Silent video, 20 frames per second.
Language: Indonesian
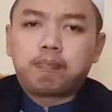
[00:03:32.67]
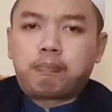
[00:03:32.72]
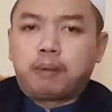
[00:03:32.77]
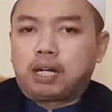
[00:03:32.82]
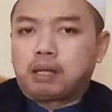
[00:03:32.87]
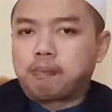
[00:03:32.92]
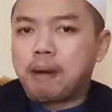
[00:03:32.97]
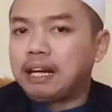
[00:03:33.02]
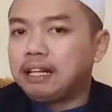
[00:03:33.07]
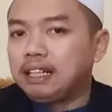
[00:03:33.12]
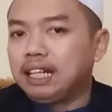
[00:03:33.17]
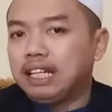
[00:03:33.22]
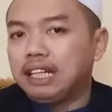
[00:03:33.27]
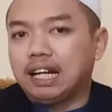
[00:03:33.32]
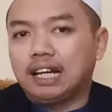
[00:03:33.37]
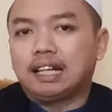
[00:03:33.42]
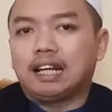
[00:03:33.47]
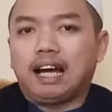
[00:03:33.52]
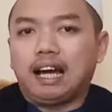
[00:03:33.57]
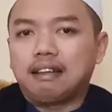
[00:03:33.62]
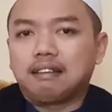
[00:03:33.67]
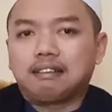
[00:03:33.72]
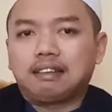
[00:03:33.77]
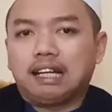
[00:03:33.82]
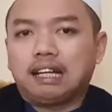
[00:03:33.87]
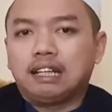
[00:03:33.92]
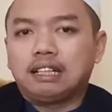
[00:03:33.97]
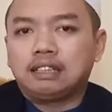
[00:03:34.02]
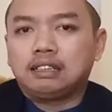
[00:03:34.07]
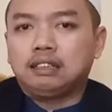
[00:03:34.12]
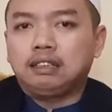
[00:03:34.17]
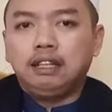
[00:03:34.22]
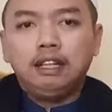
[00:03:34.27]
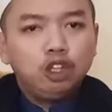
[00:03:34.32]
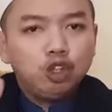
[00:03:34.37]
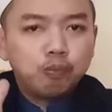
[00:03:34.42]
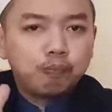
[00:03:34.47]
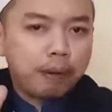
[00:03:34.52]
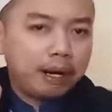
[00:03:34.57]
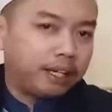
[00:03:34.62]
perbandingan antara
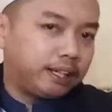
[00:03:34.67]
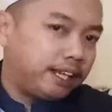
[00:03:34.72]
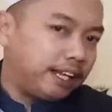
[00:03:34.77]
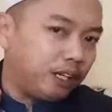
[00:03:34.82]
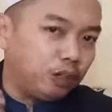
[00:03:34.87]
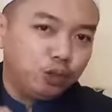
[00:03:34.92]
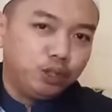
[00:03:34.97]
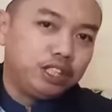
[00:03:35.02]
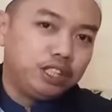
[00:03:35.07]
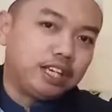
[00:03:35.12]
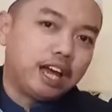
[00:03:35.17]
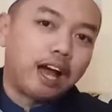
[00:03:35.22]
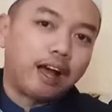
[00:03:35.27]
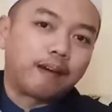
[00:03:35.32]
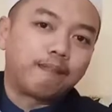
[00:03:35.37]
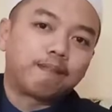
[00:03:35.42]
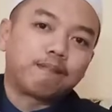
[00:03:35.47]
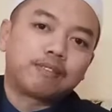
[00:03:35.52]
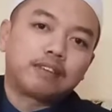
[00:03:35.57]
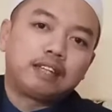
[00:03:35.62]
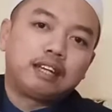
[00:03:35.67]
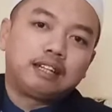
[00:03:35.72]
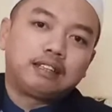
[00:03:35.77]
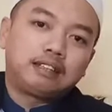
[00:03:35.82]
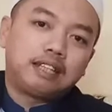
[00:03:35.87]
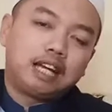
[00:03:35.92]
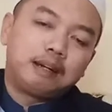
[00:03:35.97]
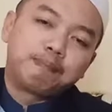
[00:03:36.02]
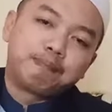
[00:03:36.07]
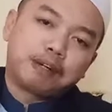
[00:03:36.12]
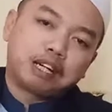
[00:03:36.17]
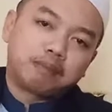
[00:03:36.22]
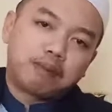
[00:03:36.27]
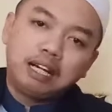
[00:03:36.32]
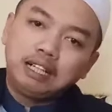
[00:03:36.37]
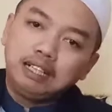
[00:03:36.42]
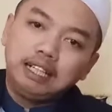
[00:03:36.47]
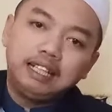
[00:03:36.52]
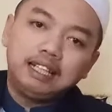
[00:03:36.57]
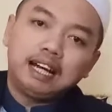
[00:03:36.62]
kehidupan di dunia dan
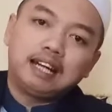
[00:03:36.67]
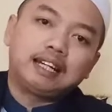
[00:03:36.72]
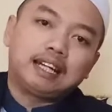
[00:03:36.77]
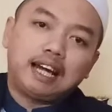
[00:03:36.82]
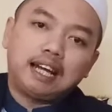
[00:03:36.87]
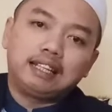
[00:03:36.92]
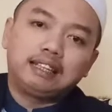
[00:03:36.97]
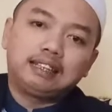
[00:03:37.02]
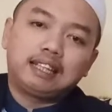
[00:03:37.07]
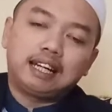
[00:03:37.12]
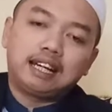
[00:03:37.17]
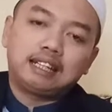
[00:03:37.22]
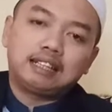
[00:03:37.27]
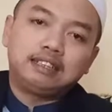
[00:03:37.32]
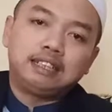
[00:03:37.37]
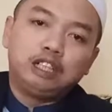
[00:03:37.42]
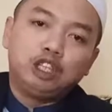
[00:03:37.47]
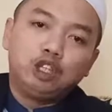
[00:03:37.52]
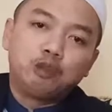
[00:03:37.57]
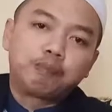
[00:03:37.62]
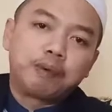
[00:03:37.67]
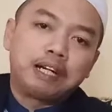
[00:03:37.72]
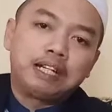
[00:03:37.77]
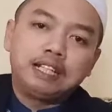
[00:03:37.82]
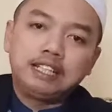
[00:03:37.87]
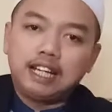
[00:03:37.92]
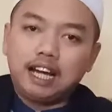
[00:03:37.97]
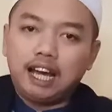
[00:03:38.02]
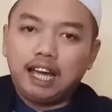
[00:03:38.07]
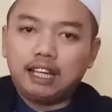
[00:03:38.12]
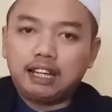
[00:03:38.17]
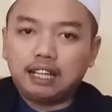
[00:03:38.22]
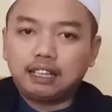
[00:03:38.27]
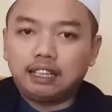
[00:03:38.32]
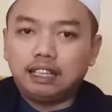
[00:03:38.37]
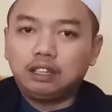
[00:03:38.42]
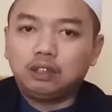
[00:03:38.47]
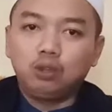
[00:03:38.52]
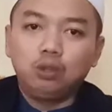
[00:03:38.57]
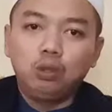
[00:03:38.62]
perbandingan antara kehidupan di
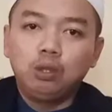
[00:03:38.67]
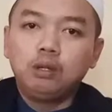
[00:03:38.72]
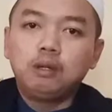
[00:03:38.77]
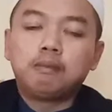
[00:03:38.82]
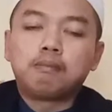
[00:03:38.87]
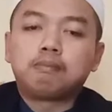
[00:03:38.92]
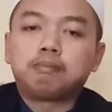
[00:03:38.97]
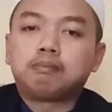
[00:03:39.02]
akhirat itu